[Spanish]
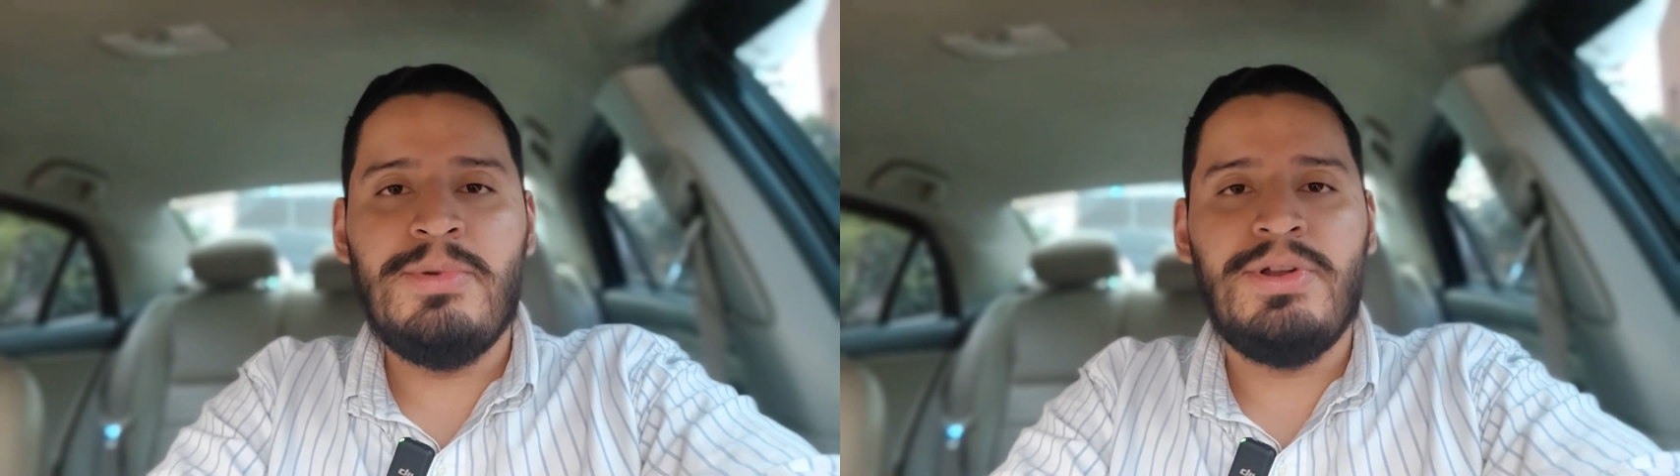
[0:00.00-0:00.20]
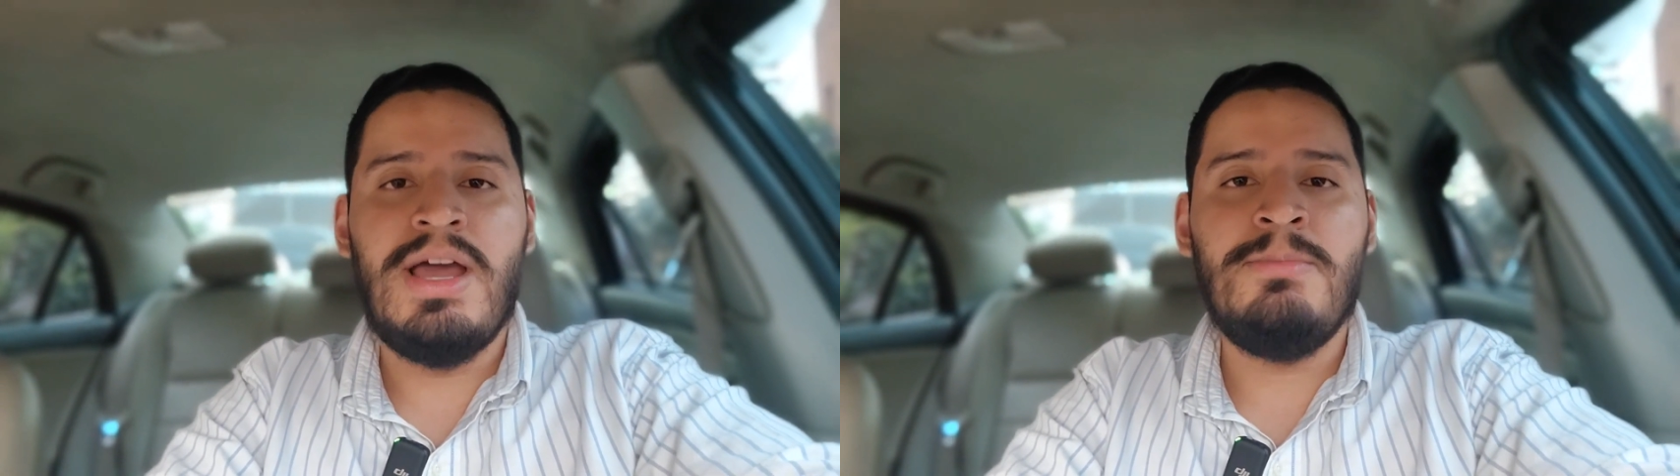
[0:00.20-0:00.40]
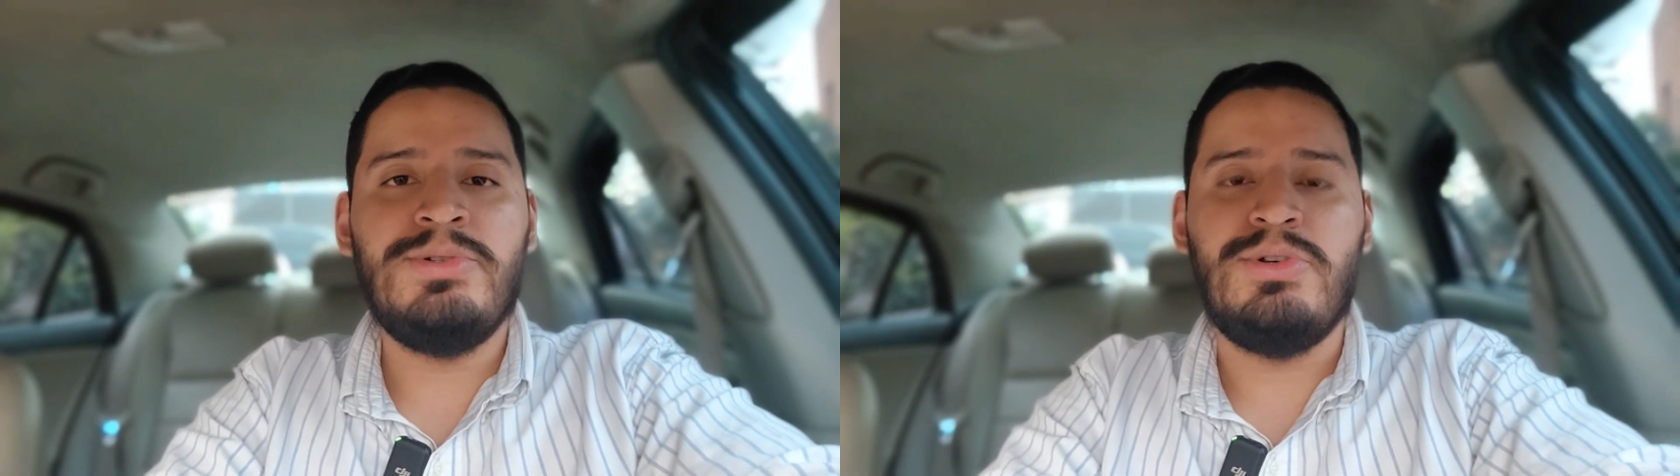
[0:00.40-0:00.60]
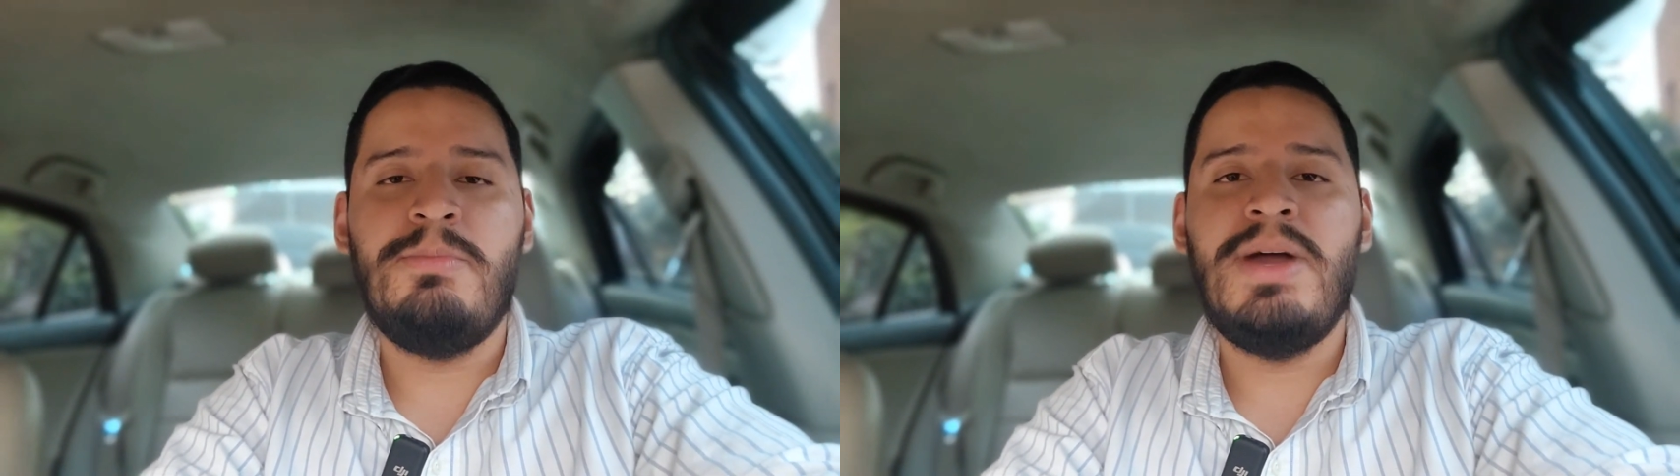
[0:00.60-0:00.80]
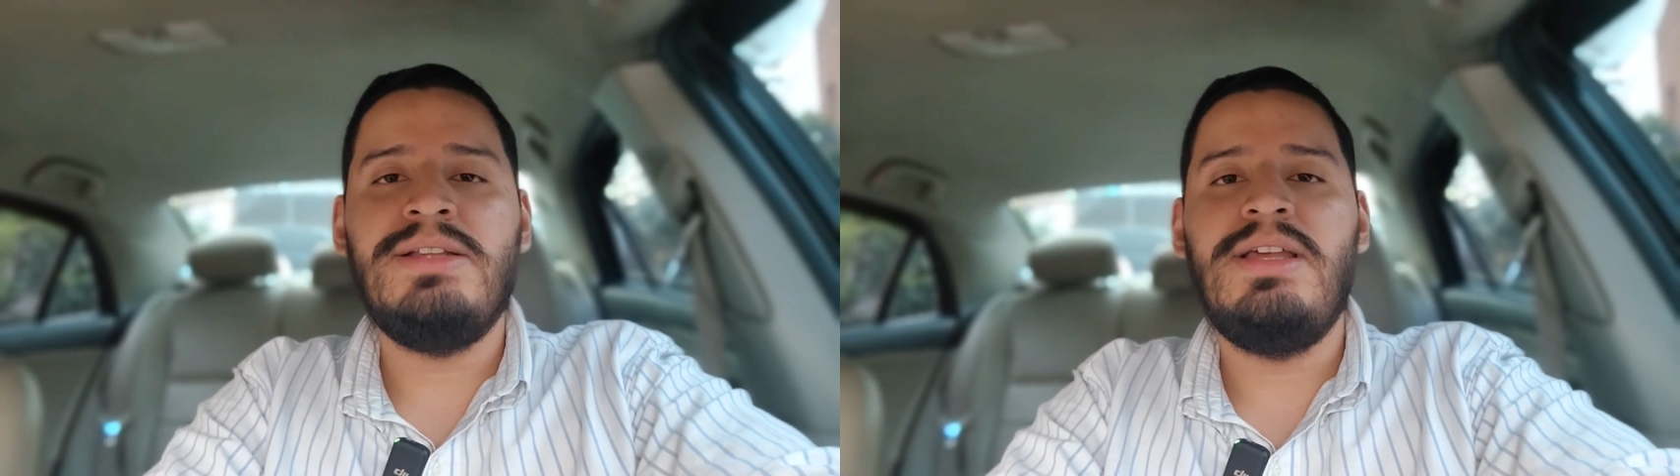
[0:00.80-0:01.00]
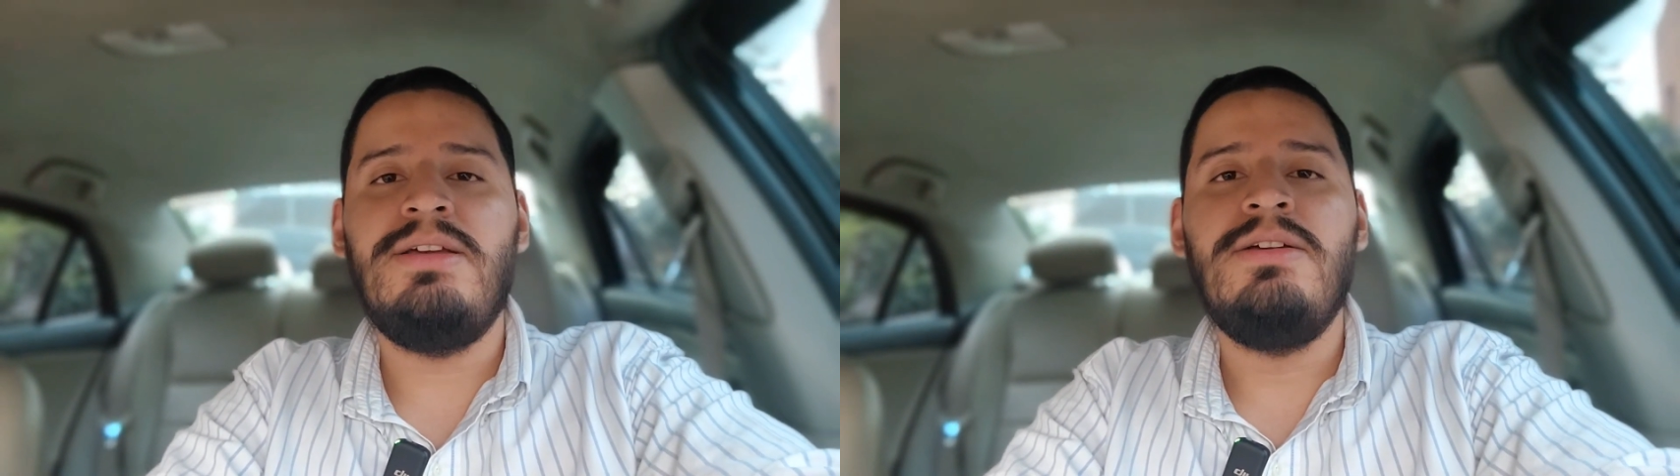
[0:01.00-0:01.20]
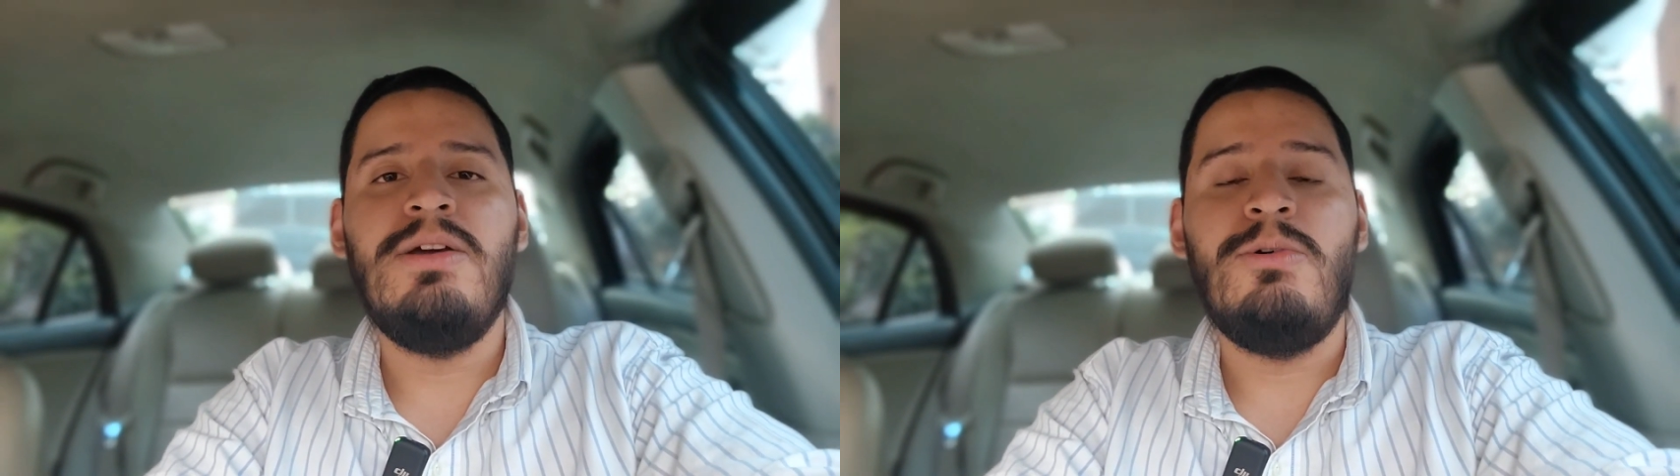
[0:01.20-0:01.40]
porque ambos comparten,